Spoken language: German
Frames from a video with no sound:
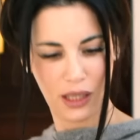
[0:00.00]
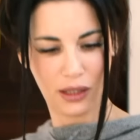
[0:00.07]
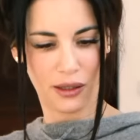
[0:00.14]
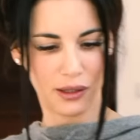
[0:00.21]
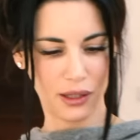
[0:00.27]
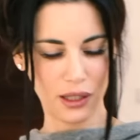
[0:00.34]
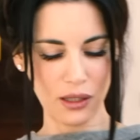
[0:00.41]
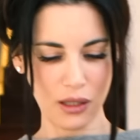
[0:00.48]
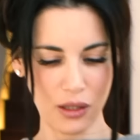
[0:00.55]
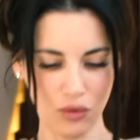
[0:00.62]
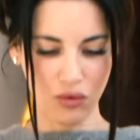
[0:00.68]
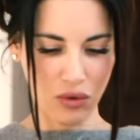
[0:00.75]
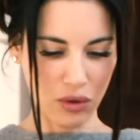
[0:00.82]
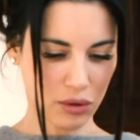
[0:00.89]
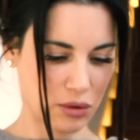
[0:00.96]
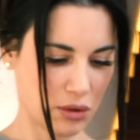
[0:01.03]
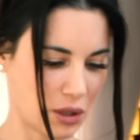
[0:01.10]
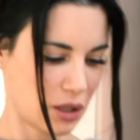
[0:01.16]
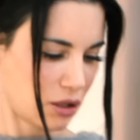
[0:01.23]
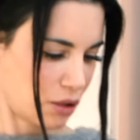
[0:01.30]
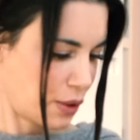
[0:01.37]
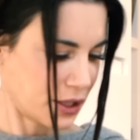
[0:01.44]
Das sind so,
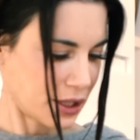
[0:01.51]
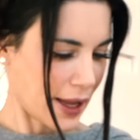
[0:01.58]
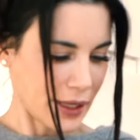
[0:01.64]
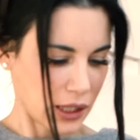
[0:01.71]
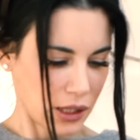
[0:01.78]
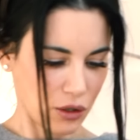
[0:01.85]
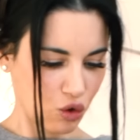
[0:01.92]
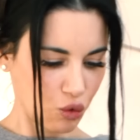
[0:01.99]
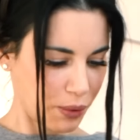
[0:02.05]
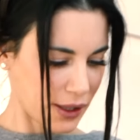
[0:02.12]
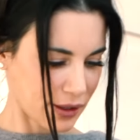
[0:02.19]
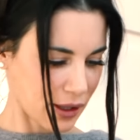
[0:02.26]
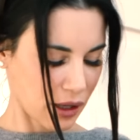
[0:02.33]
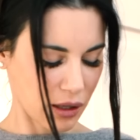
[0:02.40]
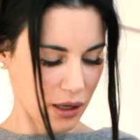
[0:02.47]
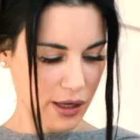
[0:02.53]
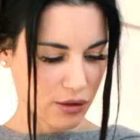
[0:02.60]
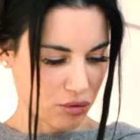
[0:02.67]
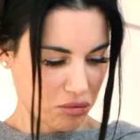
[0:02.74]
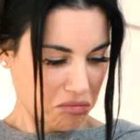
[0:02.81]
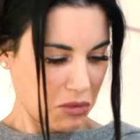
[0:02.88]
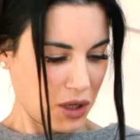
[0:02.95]
aber das ist eigentlich eine super Sache.
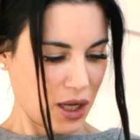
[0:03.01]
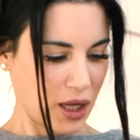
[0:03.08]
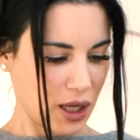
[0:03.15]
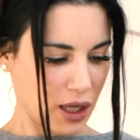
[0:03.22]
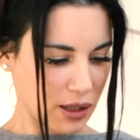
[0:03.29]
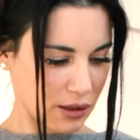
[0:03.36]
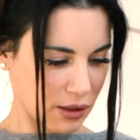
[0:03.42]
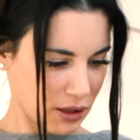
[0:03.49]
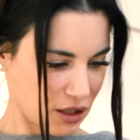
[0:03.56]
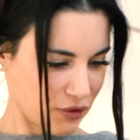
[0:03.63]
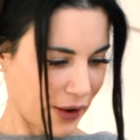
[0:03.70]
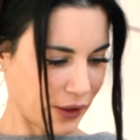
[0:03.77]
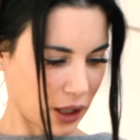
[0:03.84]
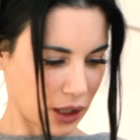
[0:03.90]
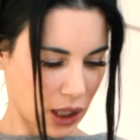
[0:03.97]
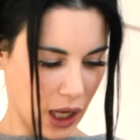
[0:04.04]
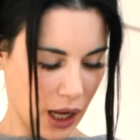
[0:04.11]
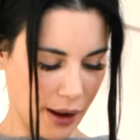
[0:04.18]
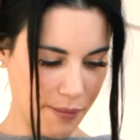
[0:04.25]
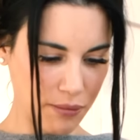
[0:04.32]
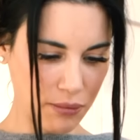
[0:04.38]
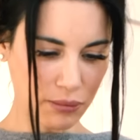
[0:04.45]
Also das sind 200
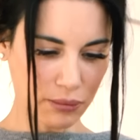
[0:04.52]
Gramm.